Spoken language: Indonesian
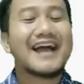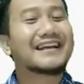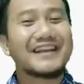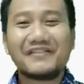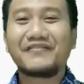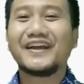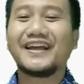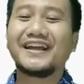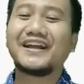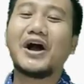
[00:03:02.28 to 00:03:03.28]

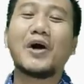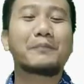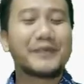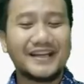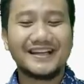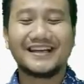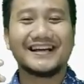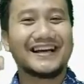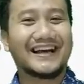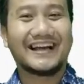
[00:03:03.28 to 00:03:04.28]
giving
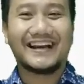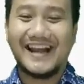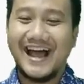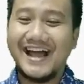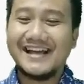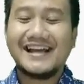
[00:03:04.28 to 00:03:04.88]
opinion ya.